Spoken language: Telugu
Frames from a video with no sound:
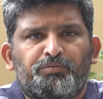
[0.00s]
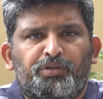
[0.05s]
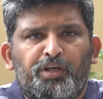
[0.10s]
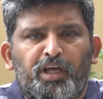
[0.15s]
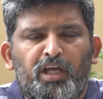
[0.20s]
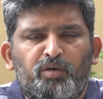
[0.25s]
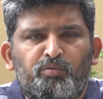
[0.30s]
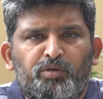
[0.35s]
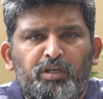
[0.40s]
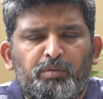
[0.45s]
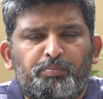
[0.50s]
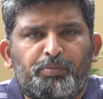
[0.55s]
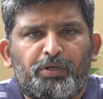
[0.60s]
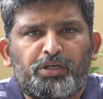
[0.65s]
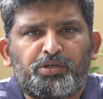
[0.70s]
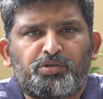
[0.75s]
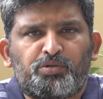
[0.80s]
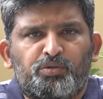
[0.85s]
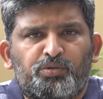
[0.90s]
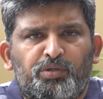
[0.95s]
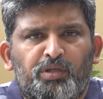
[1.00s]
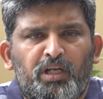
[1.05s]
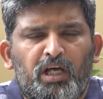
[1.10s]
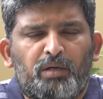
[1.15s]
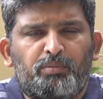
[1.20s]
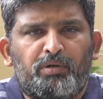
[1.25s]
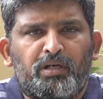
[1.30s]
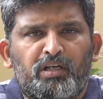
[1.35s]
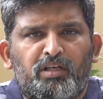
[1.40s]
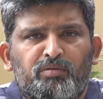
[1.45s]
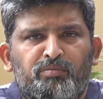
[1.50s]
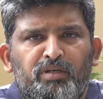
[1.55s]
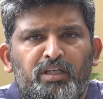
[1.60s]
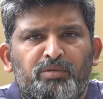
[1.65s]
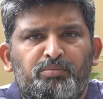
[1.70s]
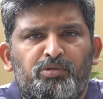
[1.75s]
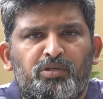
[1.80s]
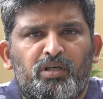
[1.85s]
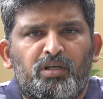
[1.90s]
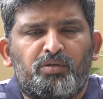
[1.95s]
దేవుని పరిశుద్ధనామానికి
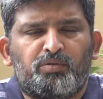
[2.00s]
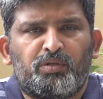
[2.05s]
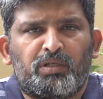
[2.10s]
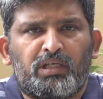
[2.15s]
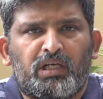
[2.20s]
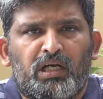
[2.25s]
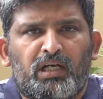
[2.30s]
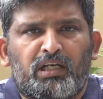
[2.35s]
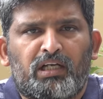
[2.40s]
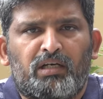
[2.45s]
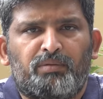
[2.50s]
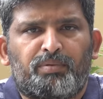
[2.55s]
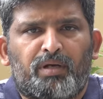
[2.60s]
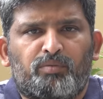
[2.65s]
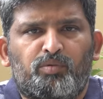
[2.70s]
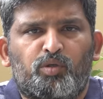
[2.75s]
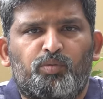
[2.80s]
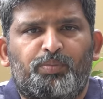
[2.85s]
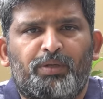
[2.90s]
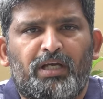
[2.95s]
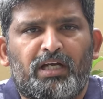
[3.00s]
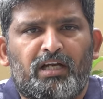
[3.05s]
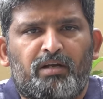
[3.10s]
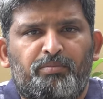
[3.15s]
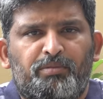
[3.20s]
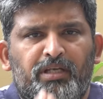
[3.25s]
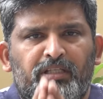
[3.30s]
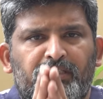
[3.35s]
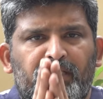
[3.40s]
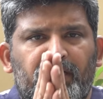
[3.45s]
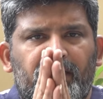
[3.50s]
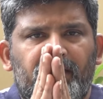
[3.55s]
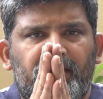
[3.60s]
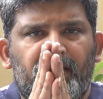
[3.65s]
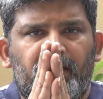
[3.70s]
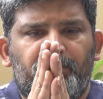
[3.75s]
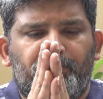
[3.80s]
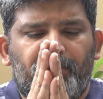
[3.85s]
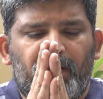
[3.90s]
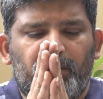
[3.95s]
మహిమ కలుగునుగాక ప్రభు పేరట మీ అందరికీ
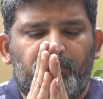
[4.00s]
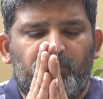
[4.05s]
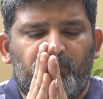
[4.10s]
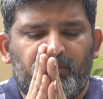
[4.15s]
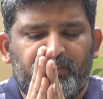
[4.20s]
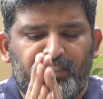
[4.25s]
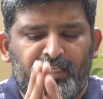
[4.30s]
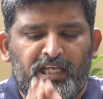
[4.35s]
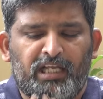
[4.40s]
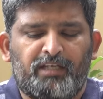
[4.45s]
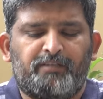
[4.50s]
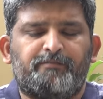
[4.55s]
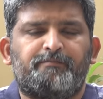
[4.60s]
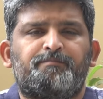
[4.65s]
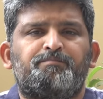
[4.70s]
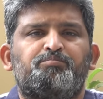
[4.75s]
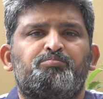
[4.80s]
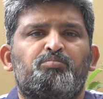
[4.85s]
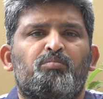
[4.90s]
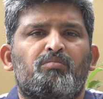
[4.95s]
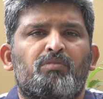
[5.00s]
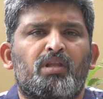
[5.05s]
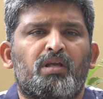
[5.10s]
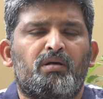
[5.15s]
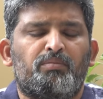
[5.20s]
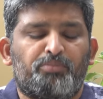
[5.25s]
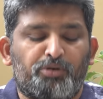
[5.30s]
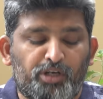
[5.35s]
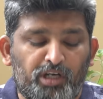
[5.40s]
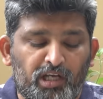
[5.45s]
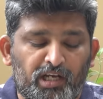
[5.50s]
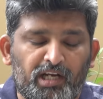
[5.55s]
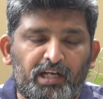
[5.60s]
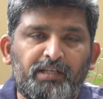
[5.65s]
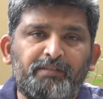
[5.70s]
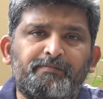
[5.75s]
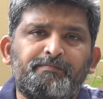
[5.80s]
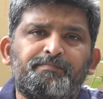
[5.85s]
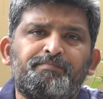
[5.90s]
నా ప్రేమ వందనాలు ప్రిలరా